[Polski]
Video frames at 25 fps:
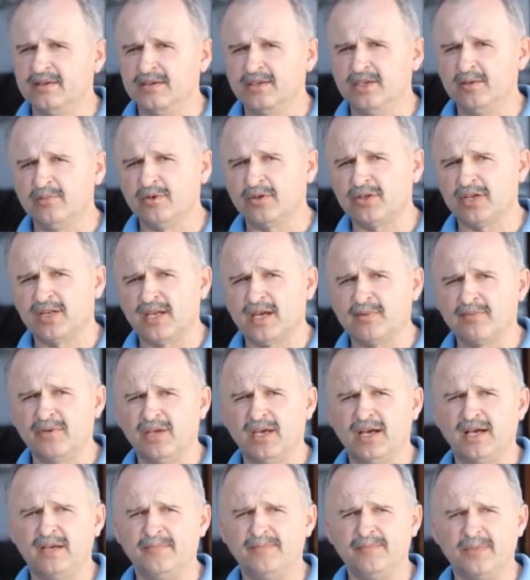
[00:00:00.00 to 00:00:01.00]
Y,
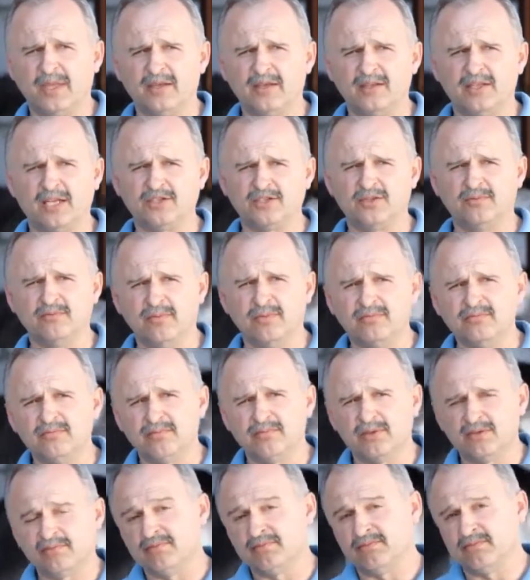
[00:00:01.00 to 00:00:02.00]
hipoterapia, znaczy
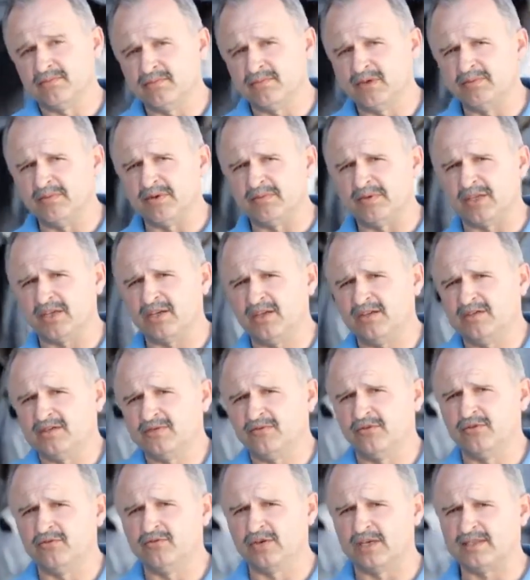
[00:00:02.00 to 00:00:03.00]
my, my mamy taki
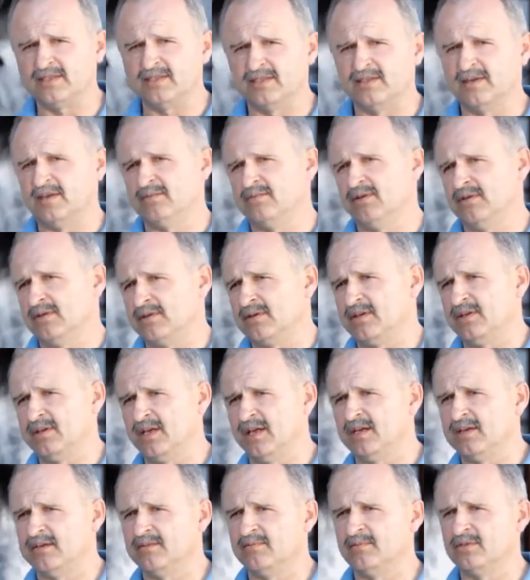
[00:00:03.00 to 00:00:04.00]
swój własny, jakby
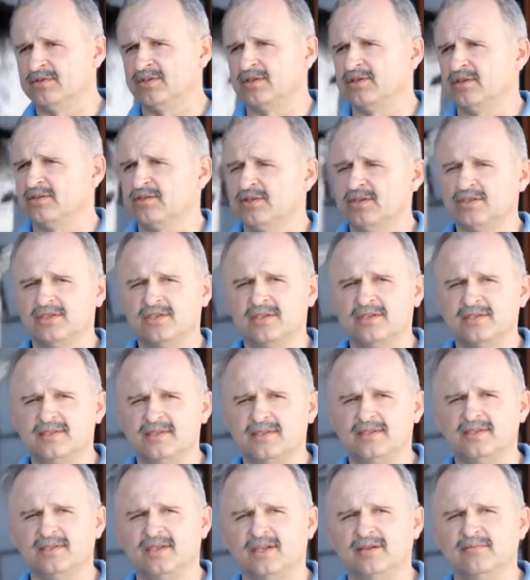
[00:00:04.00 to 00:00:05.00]
oryginalny może troszeczkę
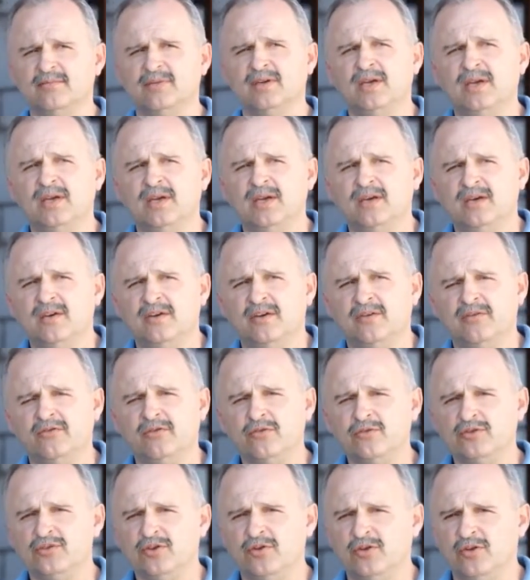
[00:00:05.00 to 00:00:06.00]
system.
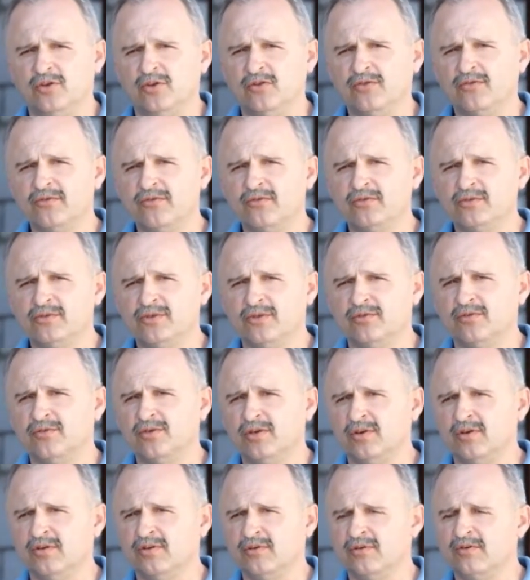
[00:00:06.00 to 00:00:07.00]

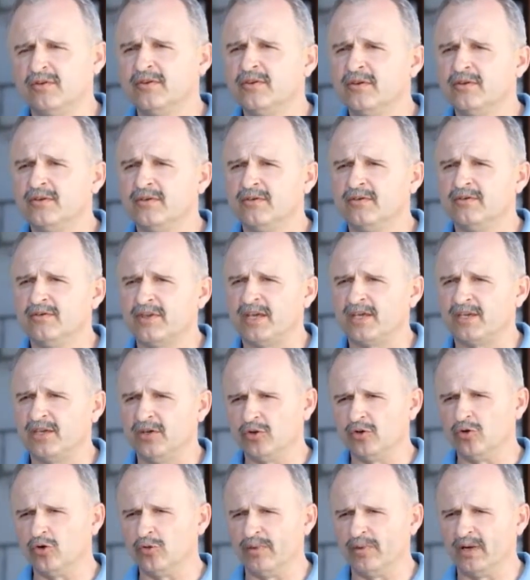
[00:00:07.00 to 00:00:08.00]
Funkcjonuje on w
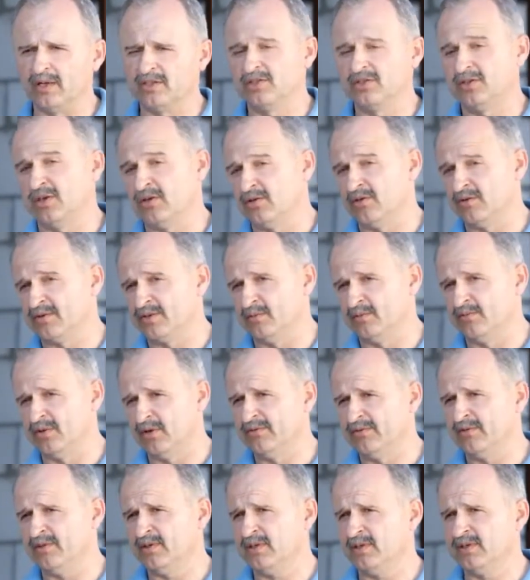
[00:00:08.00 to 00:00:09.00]
takich grupach
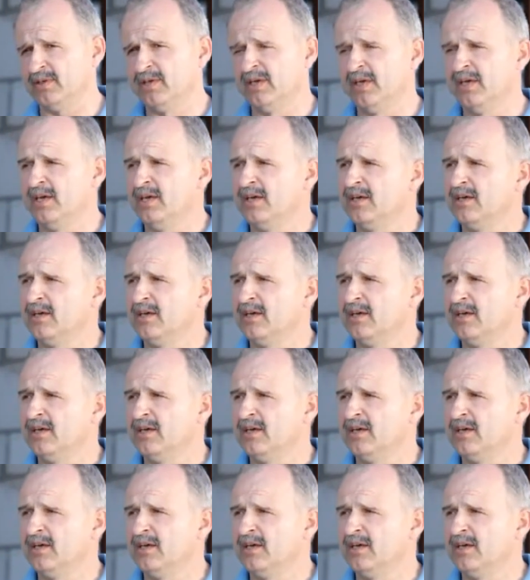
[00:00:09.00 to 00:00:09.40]
czteroosobowych.